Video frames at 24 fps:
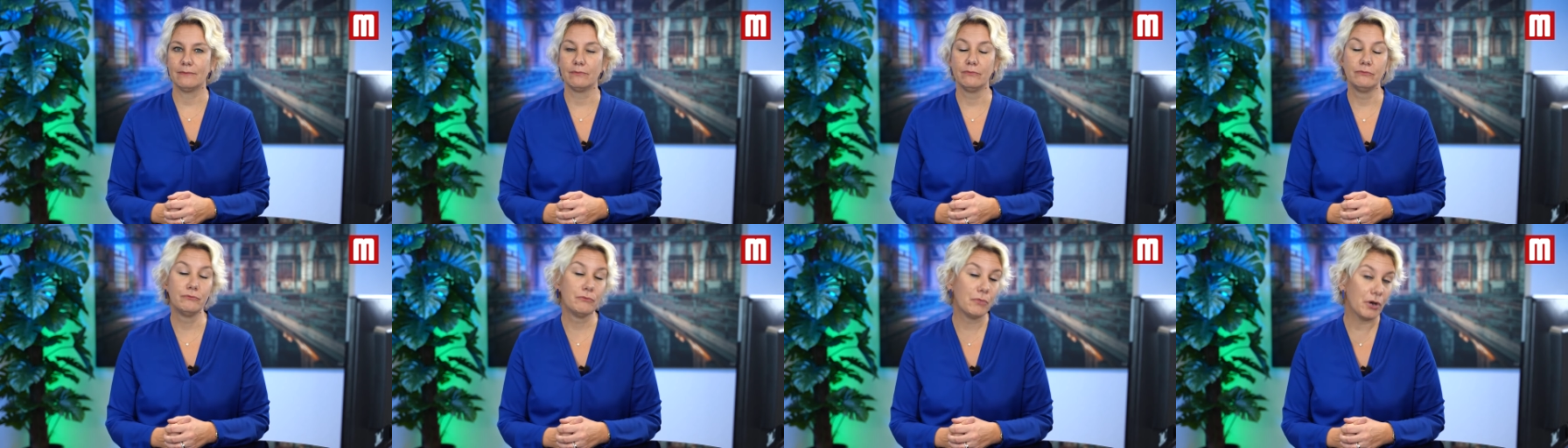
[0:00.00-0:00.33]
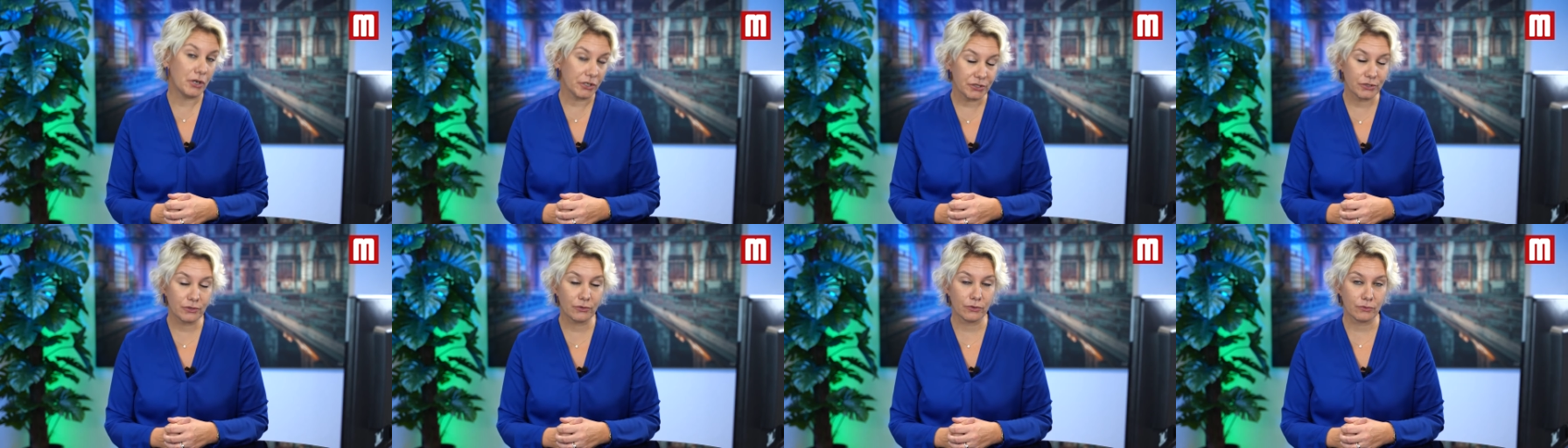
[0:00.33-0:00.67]

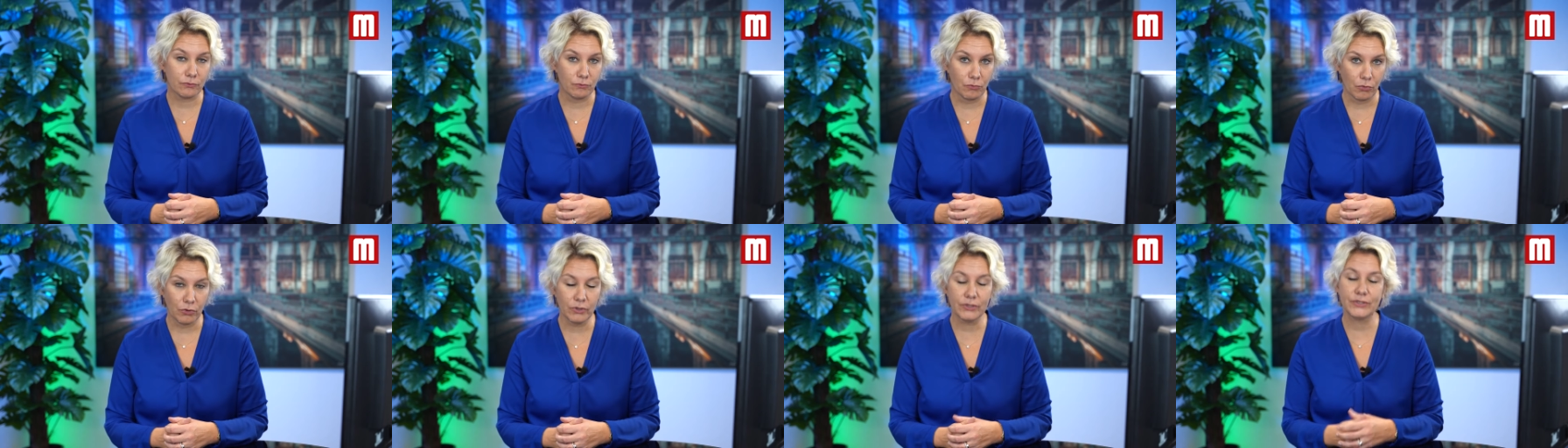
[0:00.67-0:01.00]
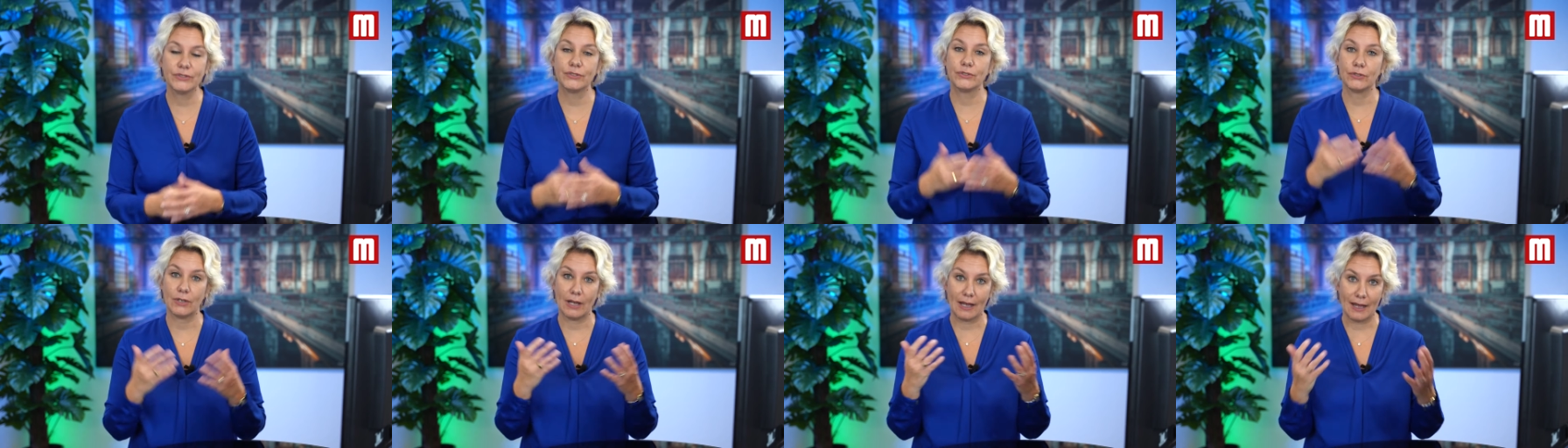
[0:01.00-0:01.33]
möchte und
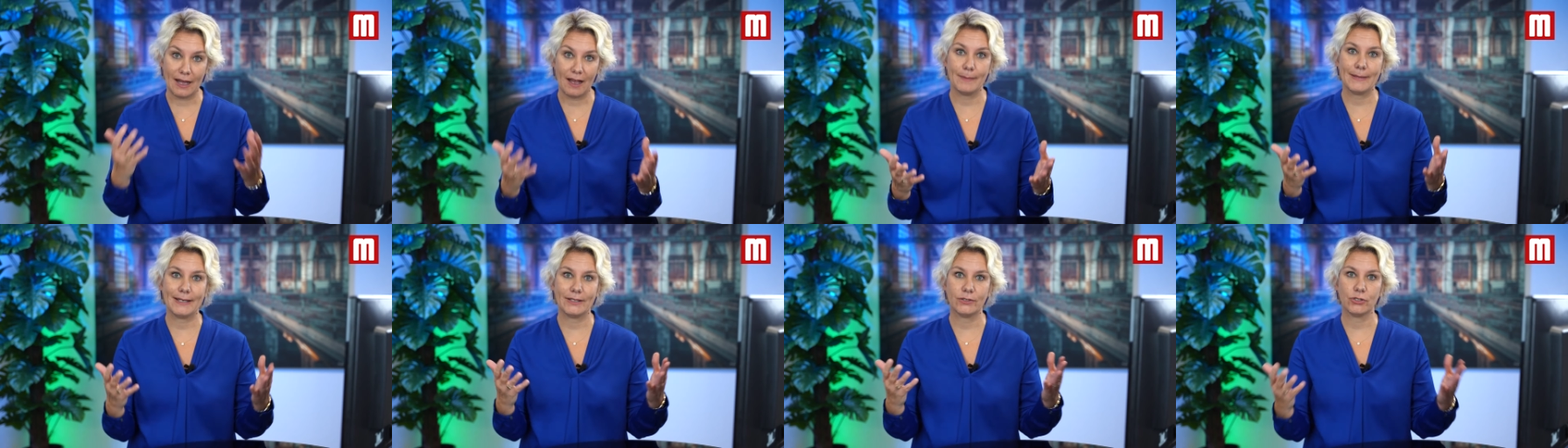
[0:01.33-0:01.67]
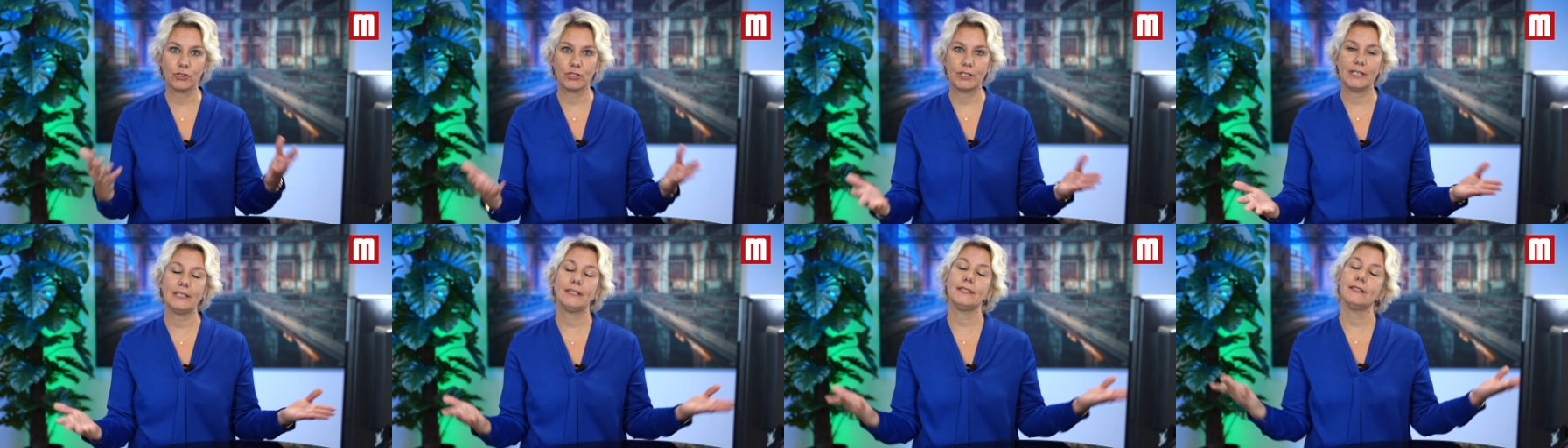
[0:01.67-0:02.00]
muss zur
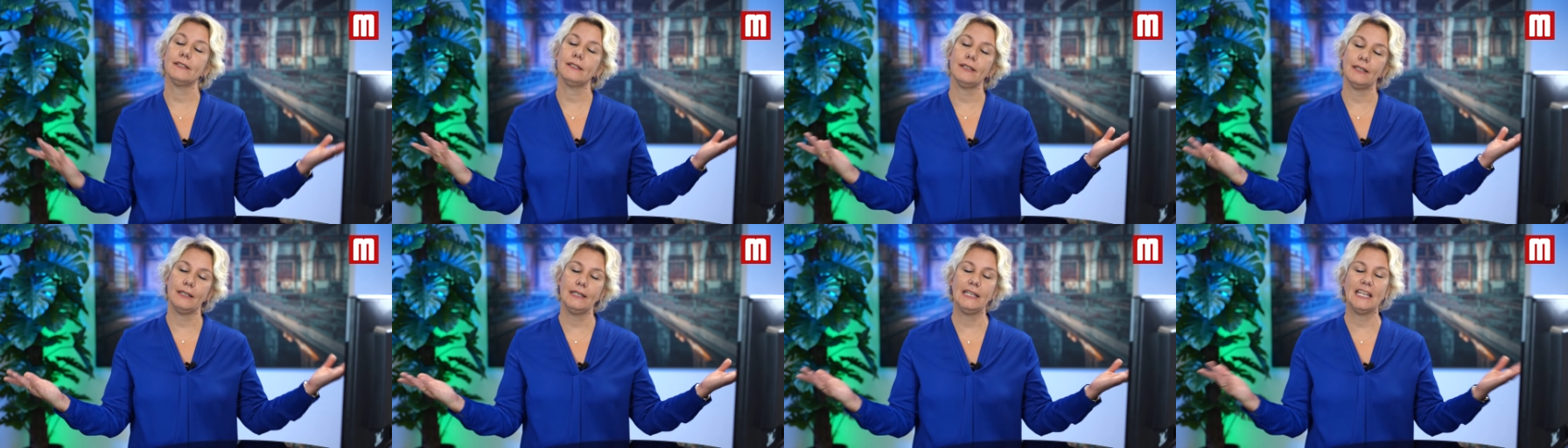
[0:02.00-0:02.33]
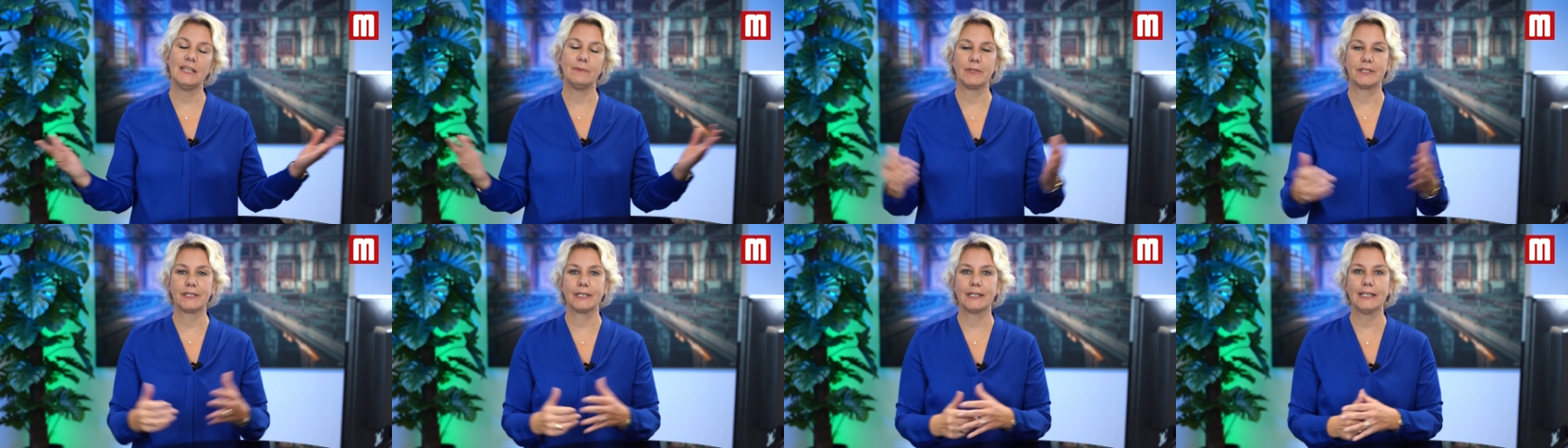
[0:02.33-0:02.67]
Arbeitsstätte in
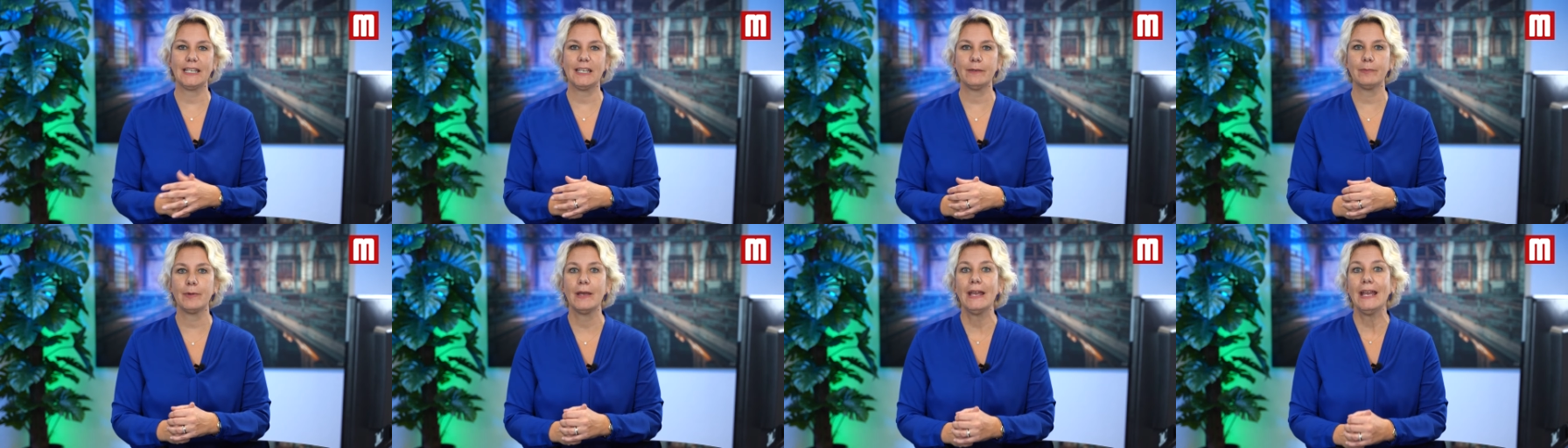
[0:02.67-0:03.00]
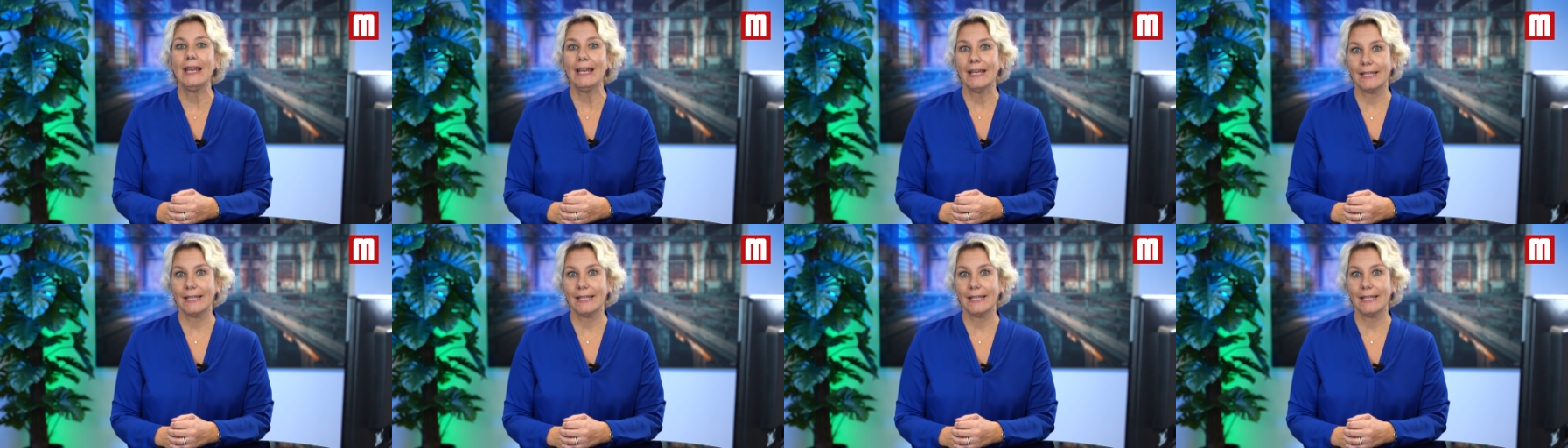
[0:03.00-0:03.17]
den Betrieb,